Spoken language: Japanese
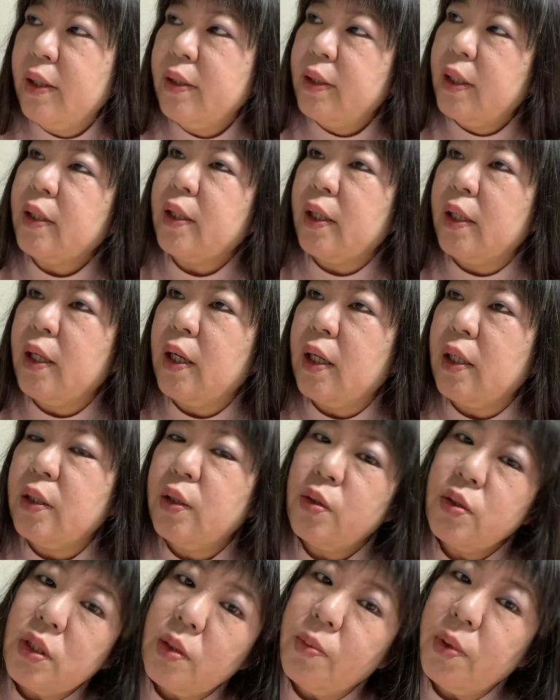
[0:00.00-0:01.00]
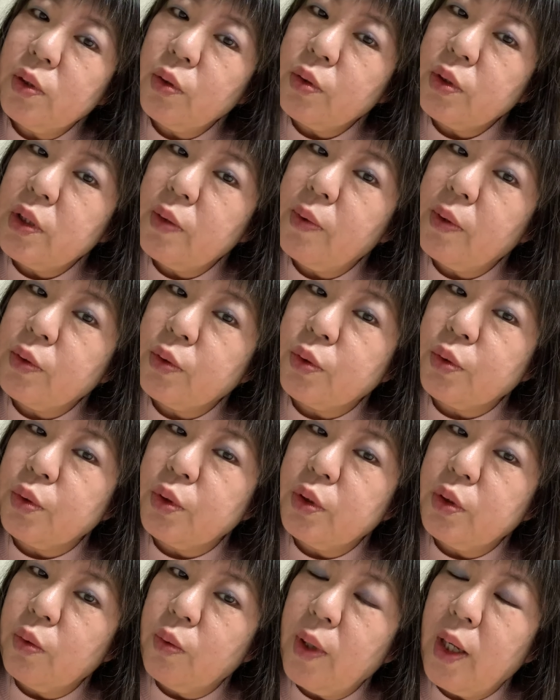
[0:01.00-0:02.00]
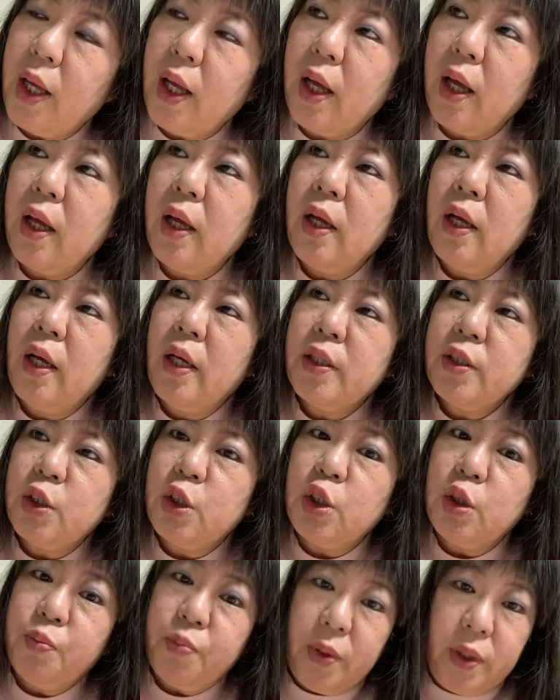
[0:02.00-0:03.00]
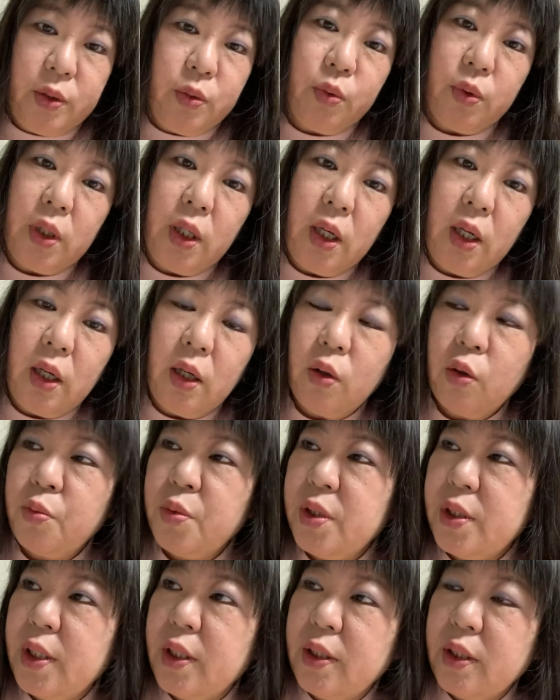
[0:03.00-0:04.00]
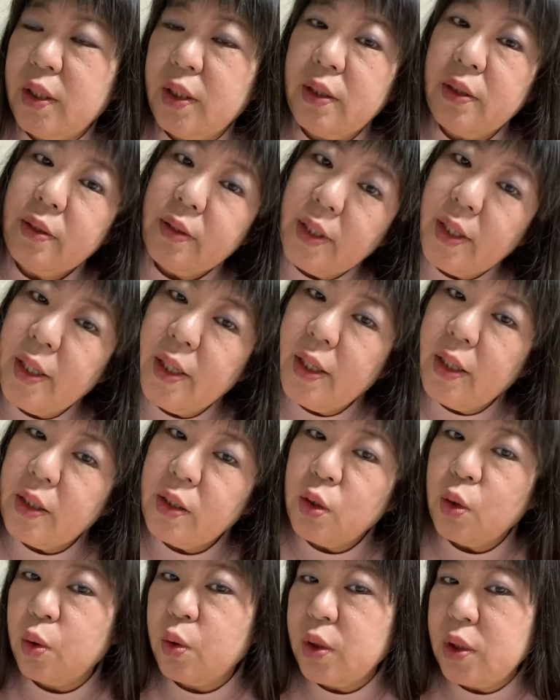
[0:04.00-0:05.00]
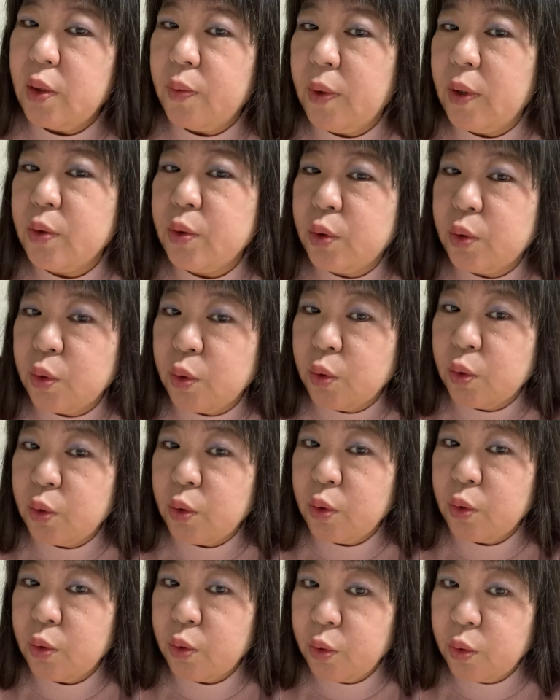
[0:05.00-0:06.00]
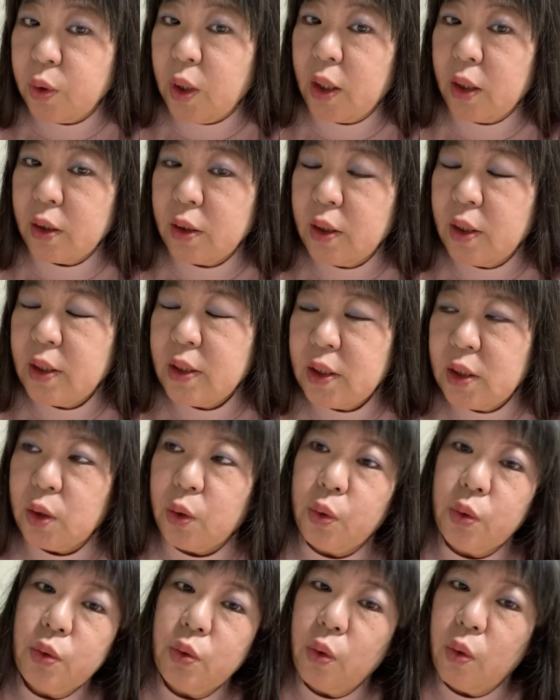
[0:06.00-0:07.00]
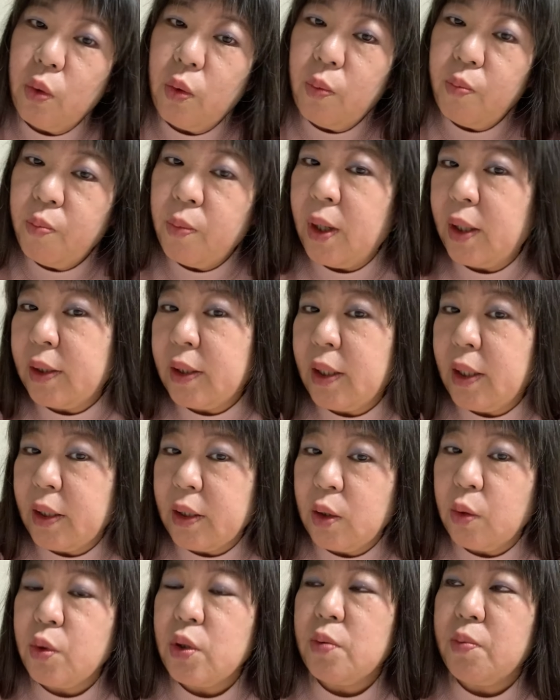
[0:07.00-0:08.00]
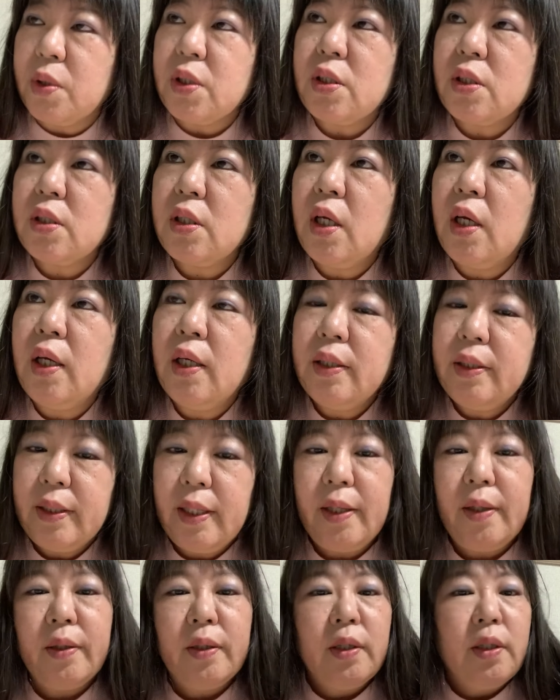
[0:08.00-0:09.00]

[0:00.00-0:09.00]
だから、人様のお世話をする人は、スーパーとかお店に行って、人の世話をするという仕事、ま働きをします。で、